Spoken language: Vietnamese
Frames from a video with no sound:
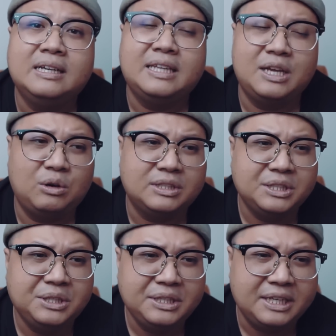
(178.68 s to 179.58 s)
thì hồi
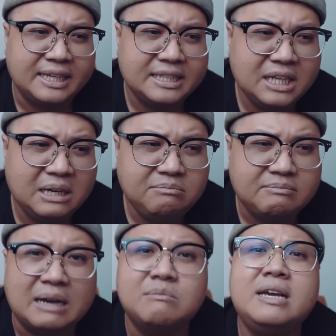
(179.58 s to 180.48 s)
xưa những cái
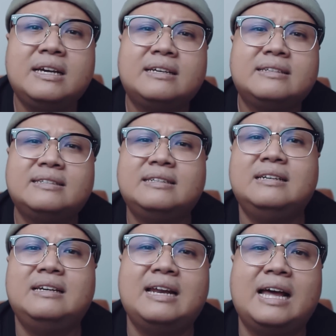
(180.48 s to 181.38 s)
sớm bạn biết á,
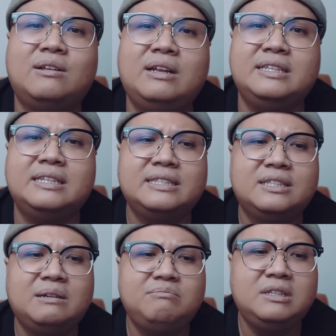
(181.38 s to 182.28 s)
là nó là những cái
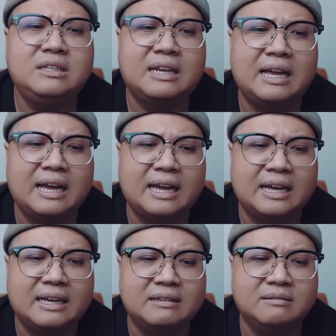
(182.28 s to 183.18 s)
sớm rất
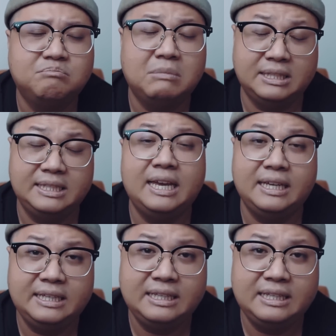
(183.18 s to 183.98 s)
là bình dị